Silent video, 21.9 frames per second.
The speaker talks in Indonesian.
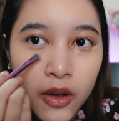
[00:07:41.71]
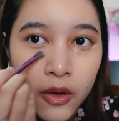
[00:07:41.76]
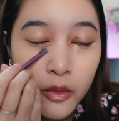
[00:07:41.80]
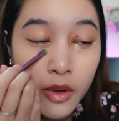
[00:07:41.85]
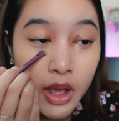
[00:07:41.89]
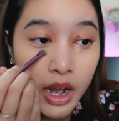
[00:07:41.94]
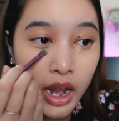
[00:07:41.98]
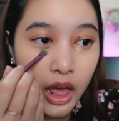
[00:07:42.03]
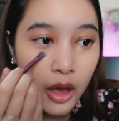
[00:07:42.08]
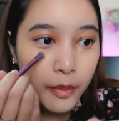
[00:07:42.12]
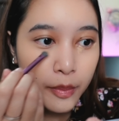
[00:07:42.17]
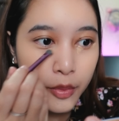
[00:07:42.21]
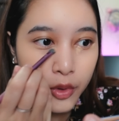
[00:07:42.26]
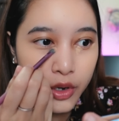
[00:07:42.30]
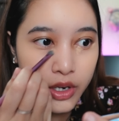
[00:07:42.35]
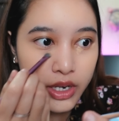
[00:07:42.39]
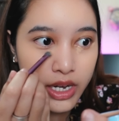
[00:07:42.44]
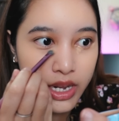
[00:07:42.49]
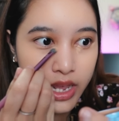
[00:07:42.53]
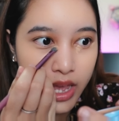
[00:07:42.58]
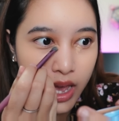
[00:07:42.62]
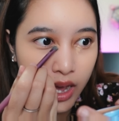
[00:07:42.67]

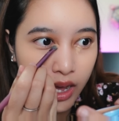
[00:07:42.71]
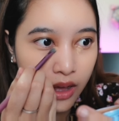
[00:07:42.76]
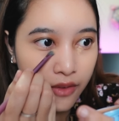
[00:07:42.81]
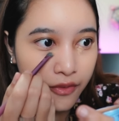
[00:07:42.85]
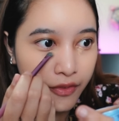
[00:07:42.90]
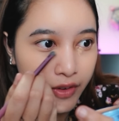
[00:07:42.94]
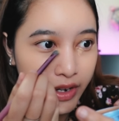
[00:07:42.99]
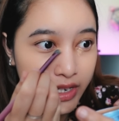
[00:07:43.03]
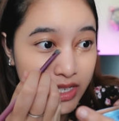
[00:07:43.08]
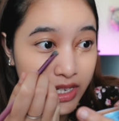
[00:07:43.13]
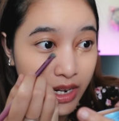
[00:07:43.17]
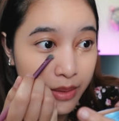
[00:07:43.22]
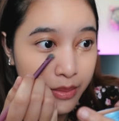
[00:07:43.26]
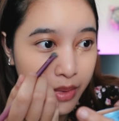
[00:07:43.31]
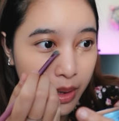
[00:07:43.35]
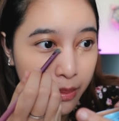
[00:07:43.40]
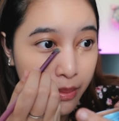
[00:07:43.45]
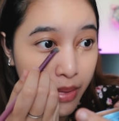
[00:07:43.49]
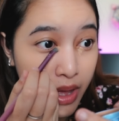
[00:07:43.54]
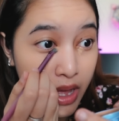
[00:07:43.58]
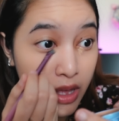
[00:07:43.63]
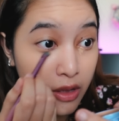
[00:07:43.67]
walaupun dia coverage
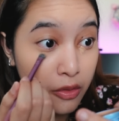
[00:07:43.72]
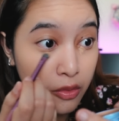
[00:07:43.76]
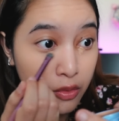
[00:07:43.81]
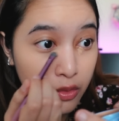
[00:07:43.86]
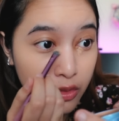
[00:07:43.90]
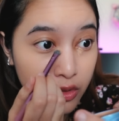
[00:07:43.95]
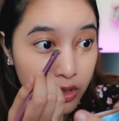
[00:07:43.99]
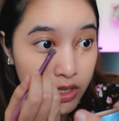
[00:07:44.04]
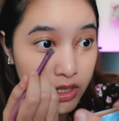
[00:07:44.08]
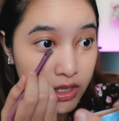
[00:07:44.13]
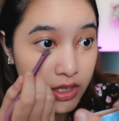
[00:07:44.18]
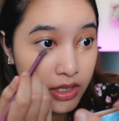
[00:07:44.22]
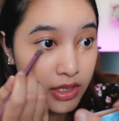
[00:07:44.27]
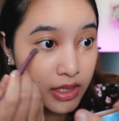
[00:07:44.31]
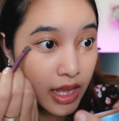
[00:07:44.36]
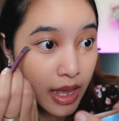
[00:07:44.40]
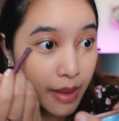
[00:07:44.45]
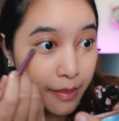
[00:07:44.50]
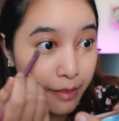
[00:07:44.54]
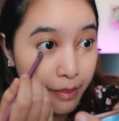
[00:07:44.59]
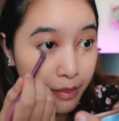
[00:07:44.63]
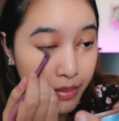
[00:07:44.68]
emang bagus
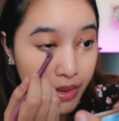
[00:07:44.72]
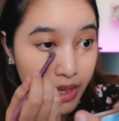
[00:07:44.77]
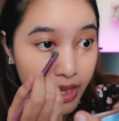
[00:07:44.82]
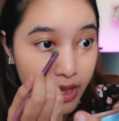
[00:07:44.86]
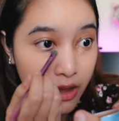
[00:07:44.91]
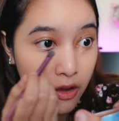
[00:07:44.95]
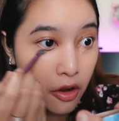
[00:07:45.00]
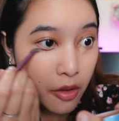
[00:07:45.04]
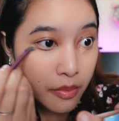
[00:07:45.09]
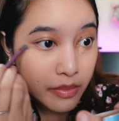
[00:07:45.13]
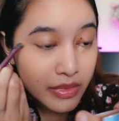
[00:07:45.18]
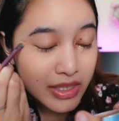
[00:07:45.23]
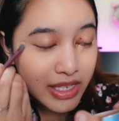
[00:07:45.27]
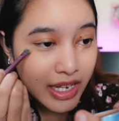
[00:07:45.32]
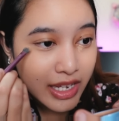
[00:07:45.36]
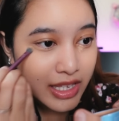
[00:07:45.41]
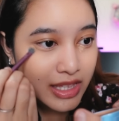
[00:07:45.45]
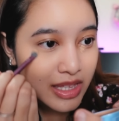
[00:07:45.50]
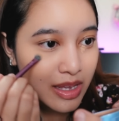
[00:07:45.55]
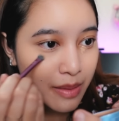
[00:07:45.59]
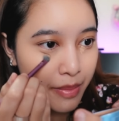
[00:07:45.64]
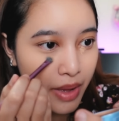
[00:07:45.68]
tapi kalau
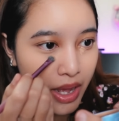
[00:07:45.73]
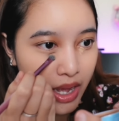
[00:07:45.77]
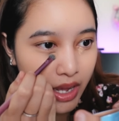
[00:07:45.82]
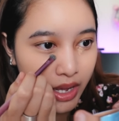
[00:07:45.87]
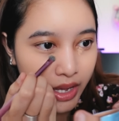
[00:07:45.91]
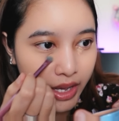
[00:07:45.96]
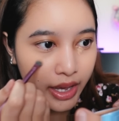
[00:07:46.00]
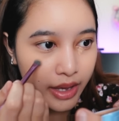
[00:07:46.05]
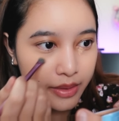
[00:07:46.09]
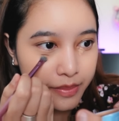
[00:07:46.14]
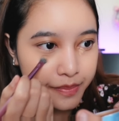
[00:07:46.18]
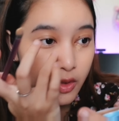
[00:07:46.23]
misalnya kita pakai